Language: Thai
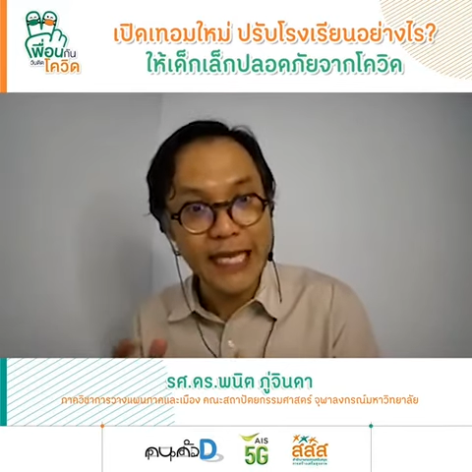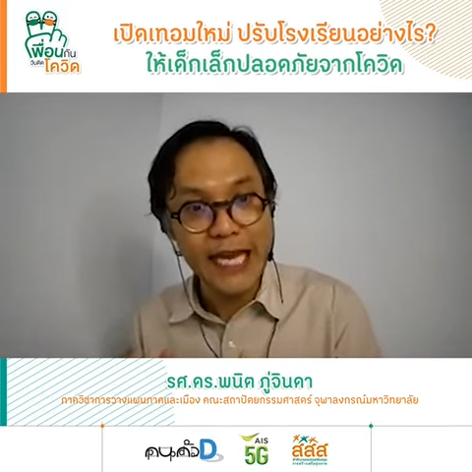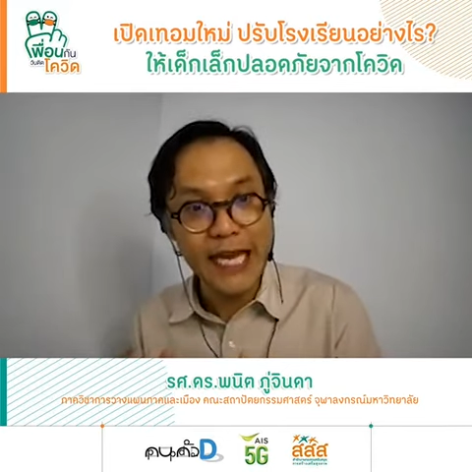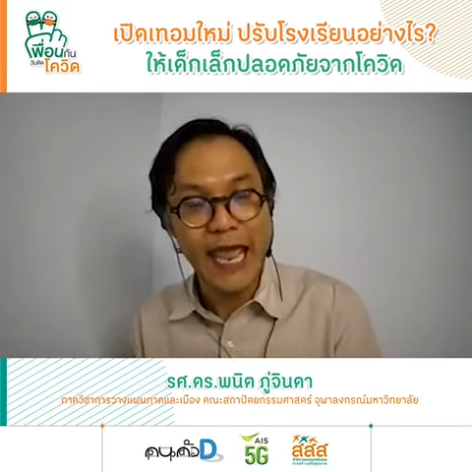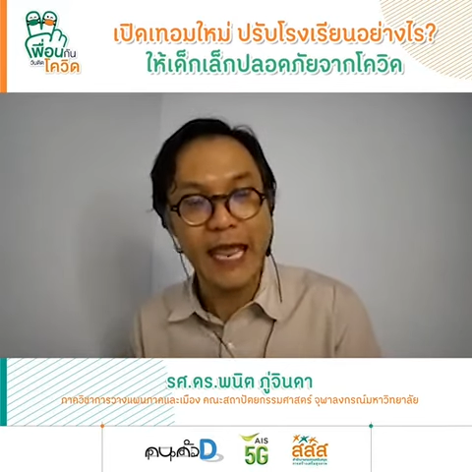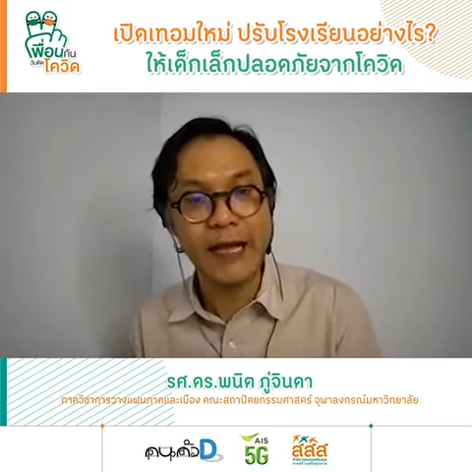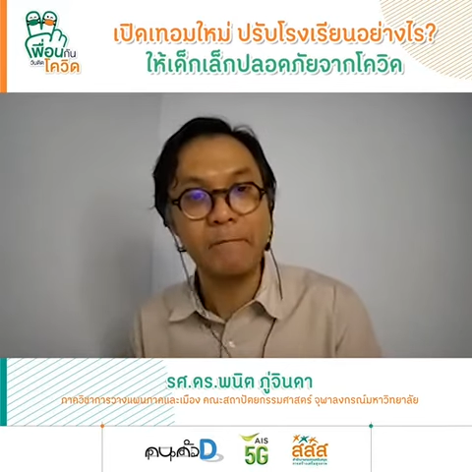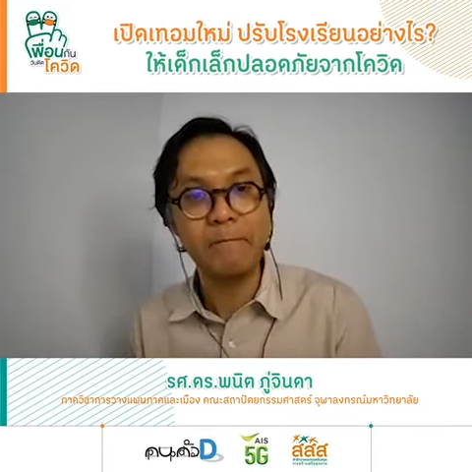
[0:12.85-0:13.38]

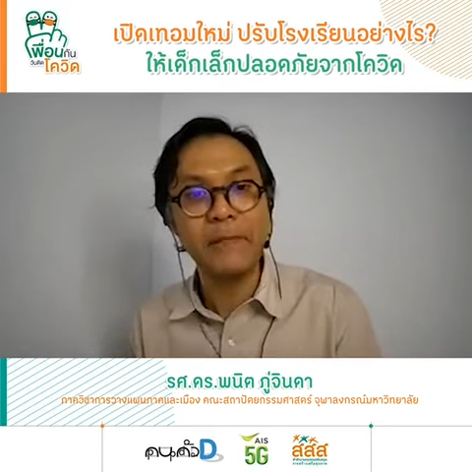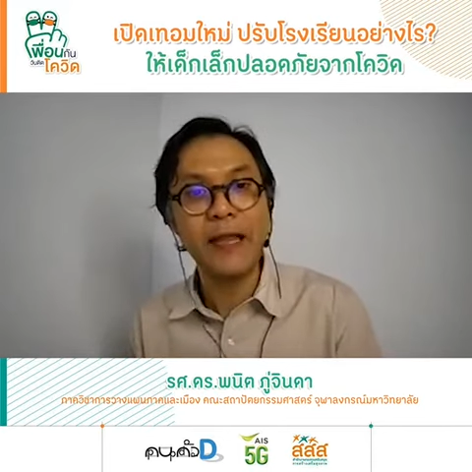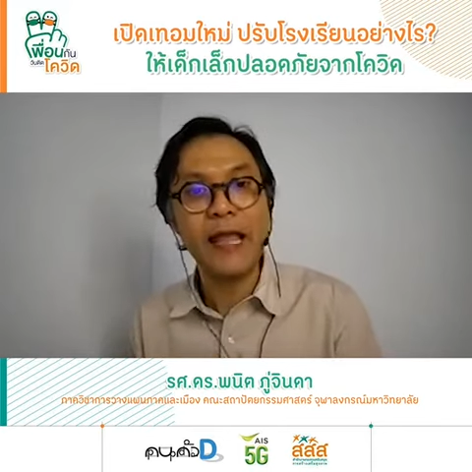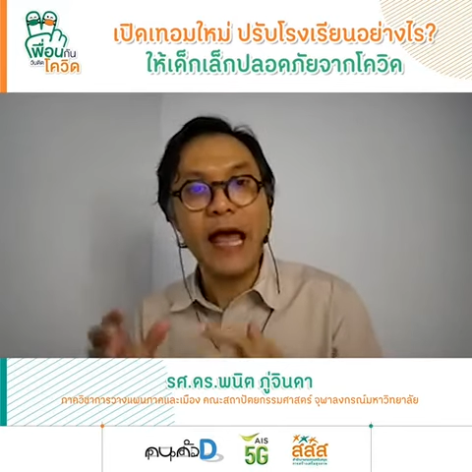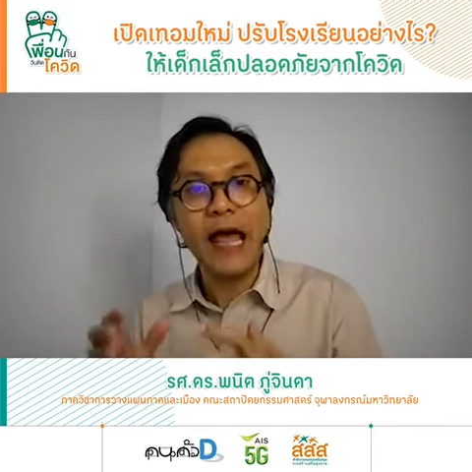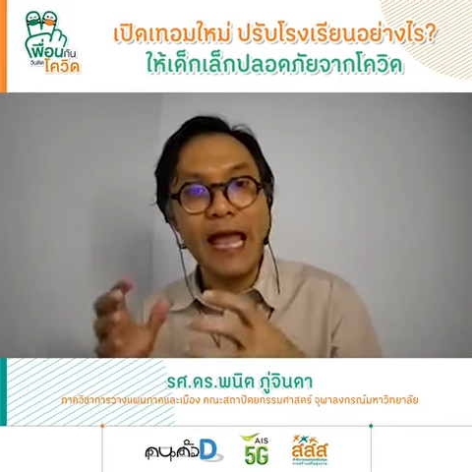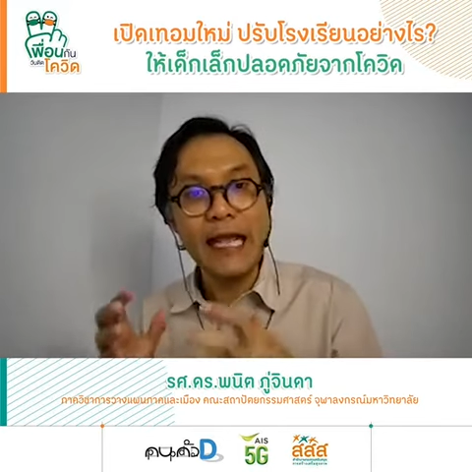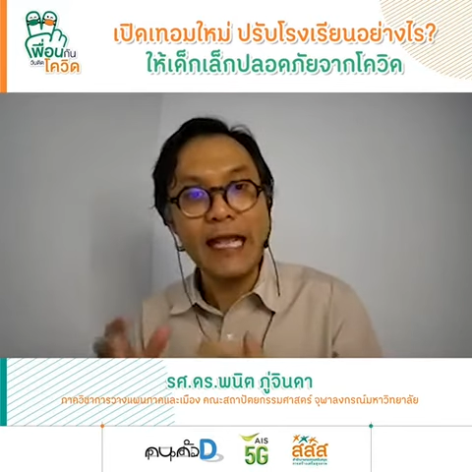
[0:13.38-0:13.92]
เด็ก
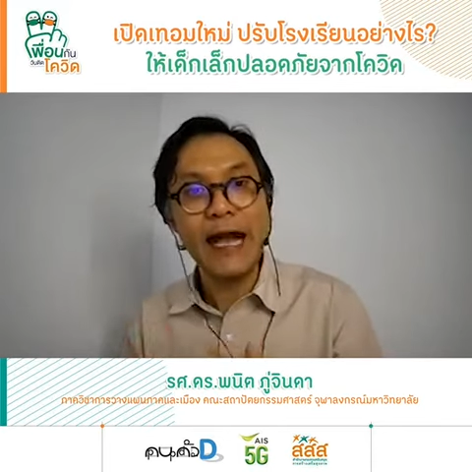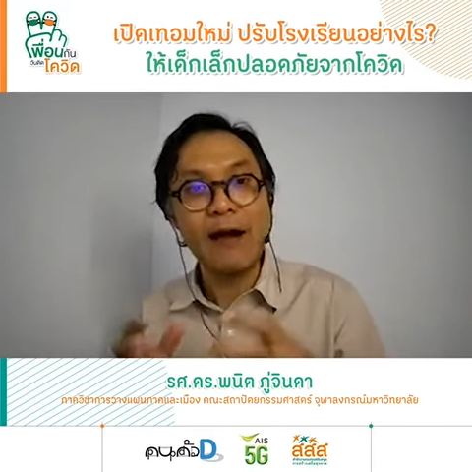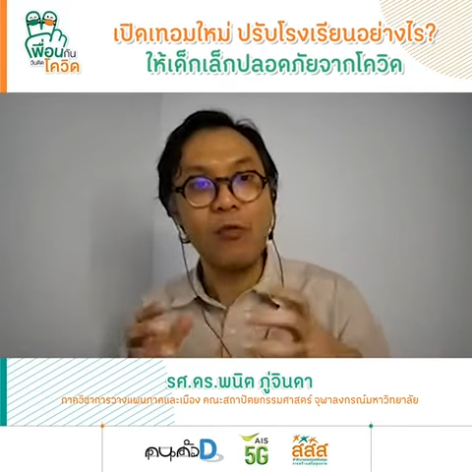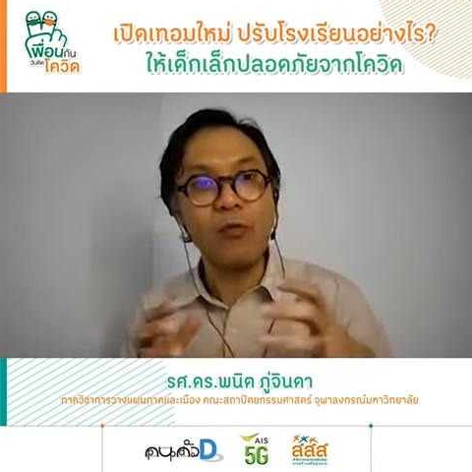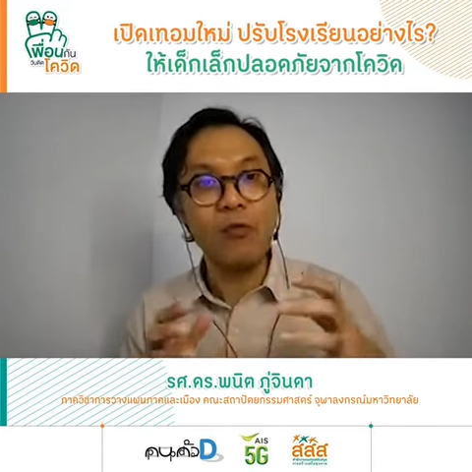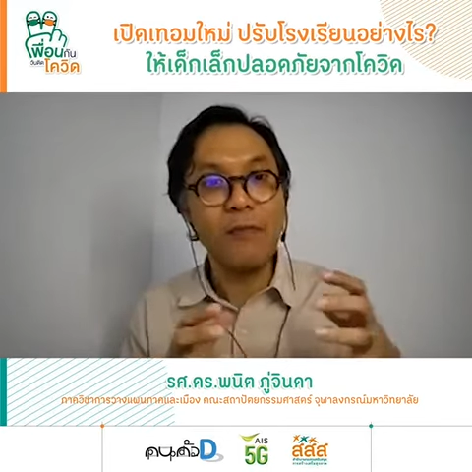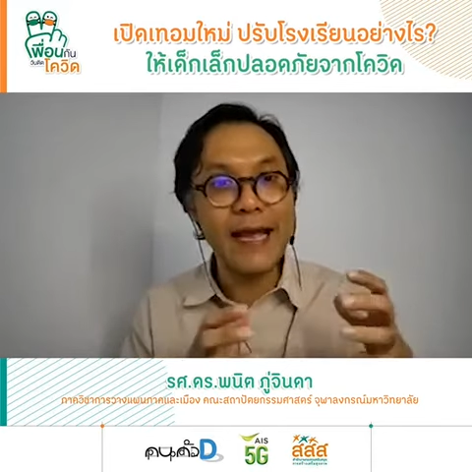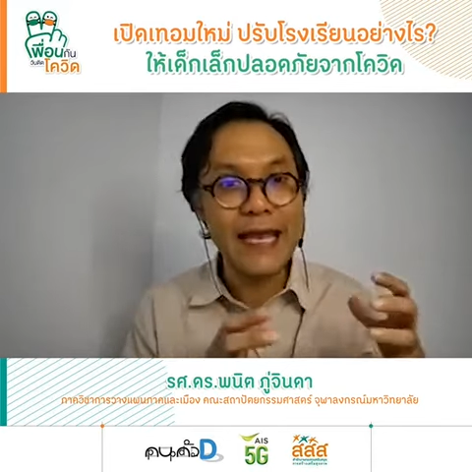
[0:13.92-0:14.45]
ให้เขา
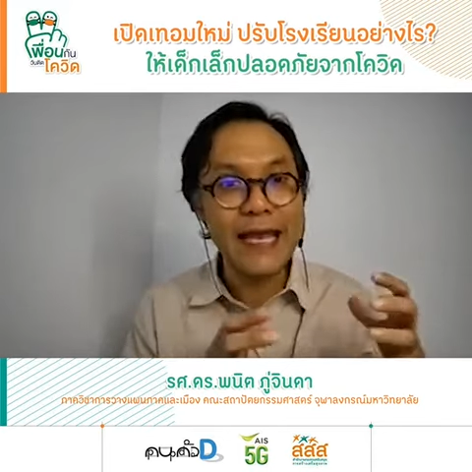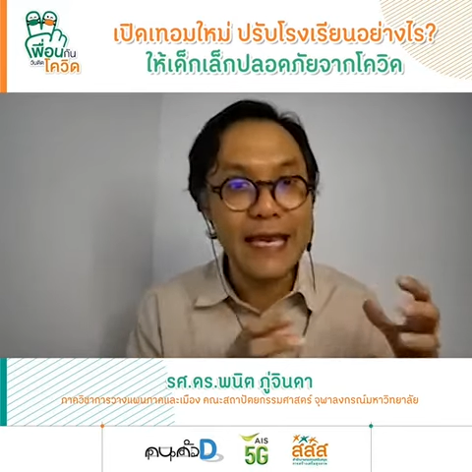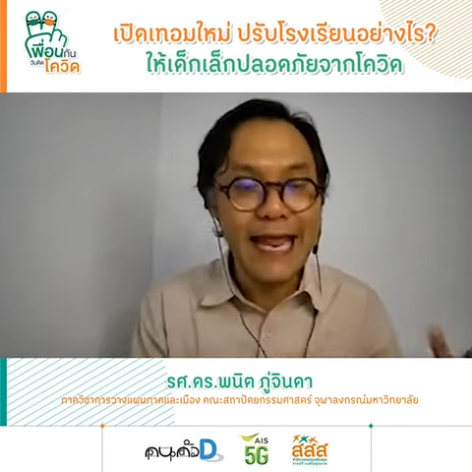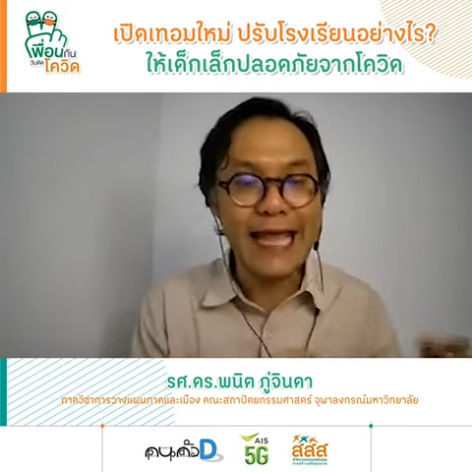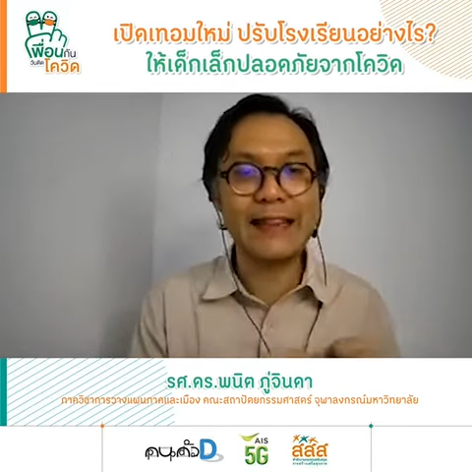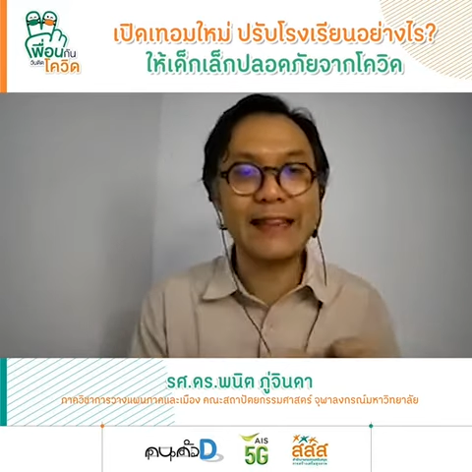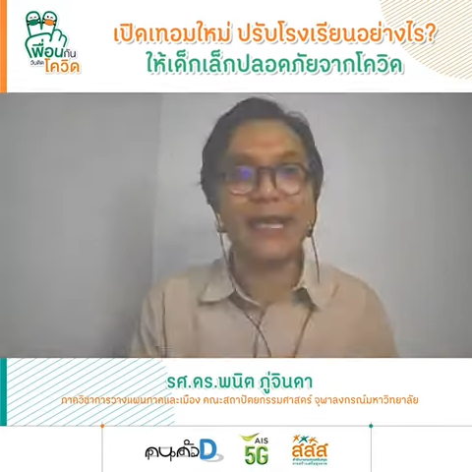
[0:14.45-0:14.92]
ไม่เล่น